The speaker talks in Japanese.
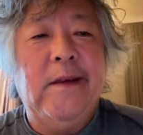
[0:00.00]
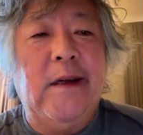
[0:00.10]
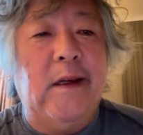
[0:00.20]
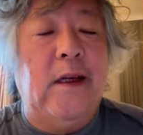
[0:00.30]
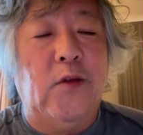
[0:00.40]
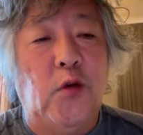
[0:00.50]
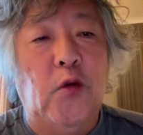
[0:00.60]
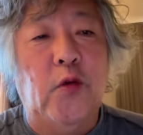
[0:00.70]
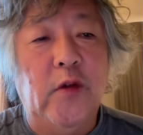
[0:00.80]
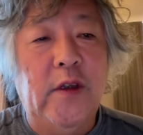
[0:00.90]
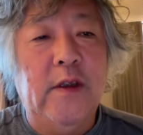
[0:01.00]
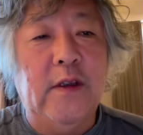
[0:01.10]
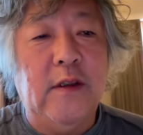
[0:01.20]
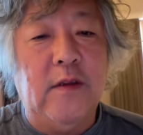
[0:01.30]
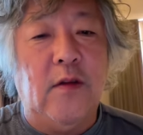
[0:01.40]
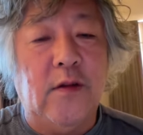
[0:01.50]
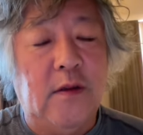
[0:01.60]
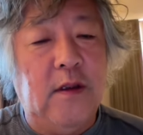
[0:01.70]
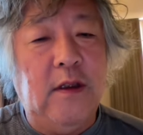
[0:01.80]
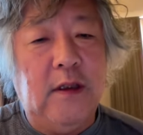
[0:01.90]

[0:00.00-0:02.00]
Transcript: だからあのそのツイッ